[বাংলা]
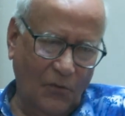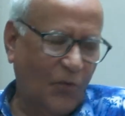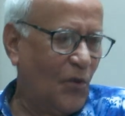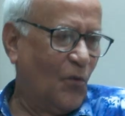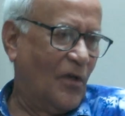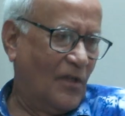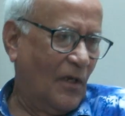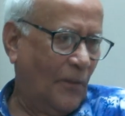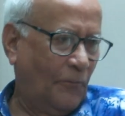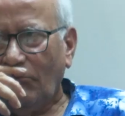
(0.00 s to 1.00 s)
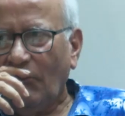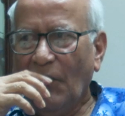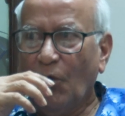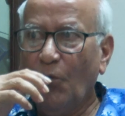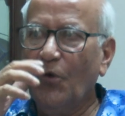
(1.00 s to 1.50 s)
উপরে ওঠা যায় না
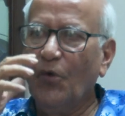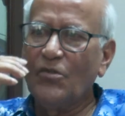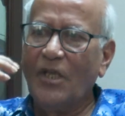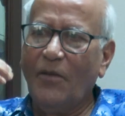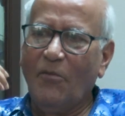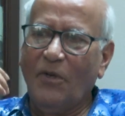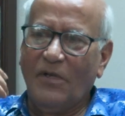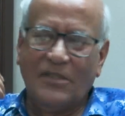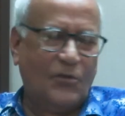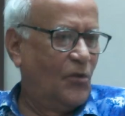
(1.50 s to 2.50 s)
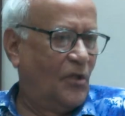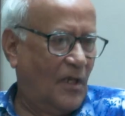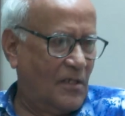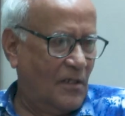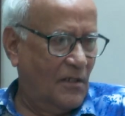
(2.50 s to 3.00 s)
রবীন্দ্র সাহেব আমার বাসায় দুই দিন
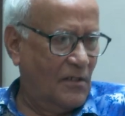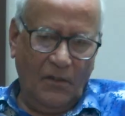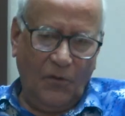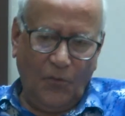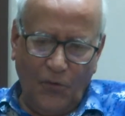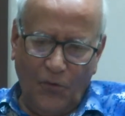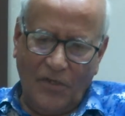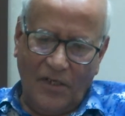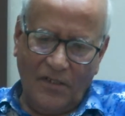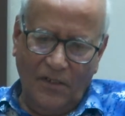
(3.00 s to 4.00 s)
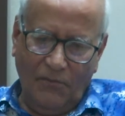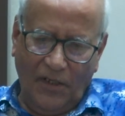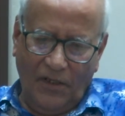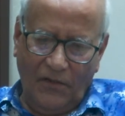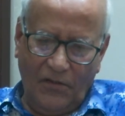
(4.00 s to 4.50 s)
আসলেন রবীন্দ্র সাহেব আসলেন
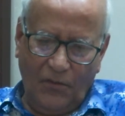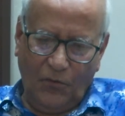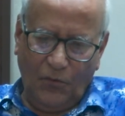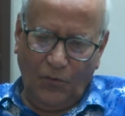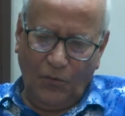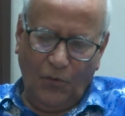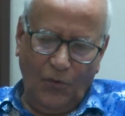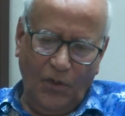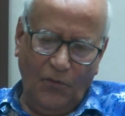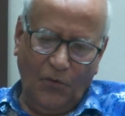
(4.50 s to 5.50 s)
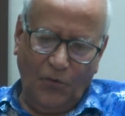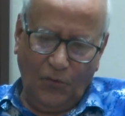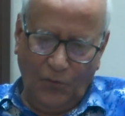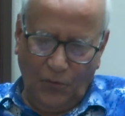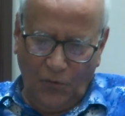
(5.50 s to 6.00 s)
বাংলাদেশের অত্যন্ত গুণী এবং
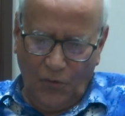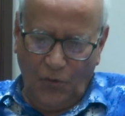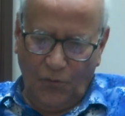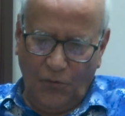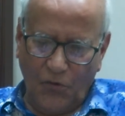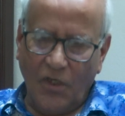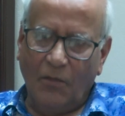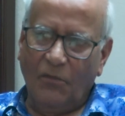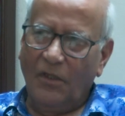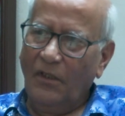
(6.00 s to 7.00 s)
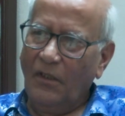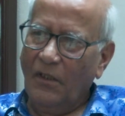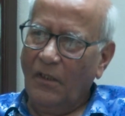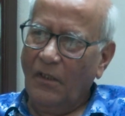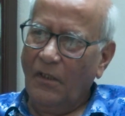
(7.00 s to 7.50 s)
অত্যন্ত জনপ্রিয় সাংবাদিক
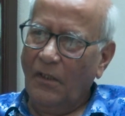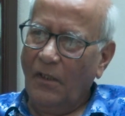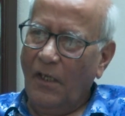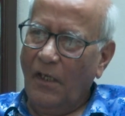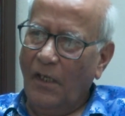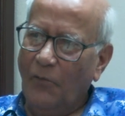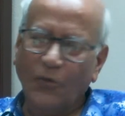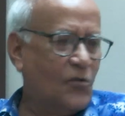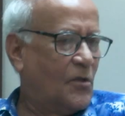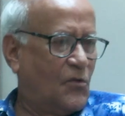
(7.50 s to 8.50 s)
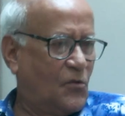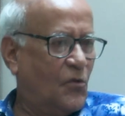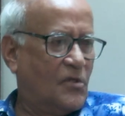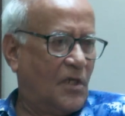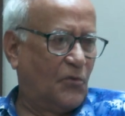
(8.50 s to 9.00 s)
আহমদুজ্জামান
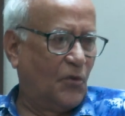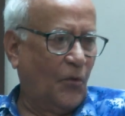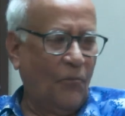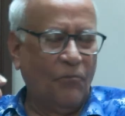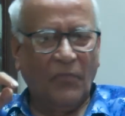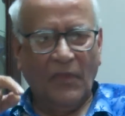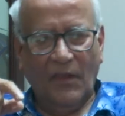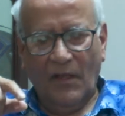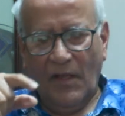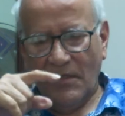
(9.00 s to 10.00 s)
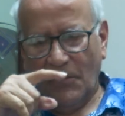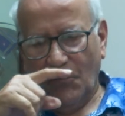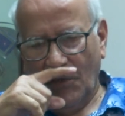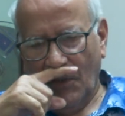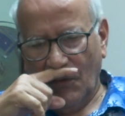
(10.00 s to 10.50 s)
চৌধুরী সাহেব সহ এসে
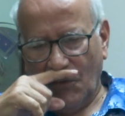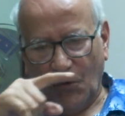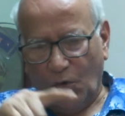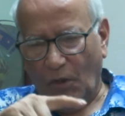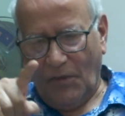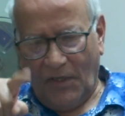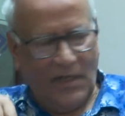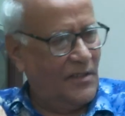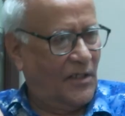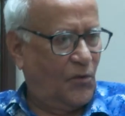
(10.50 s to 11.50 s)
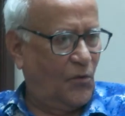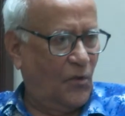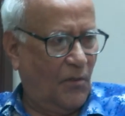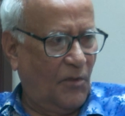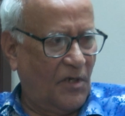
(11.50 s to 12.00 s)
দুই দিন সত্তর নামার কাজে আলাদা
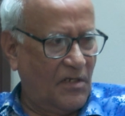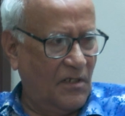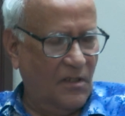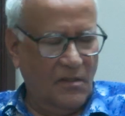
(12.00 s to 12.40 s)
আমার বাসা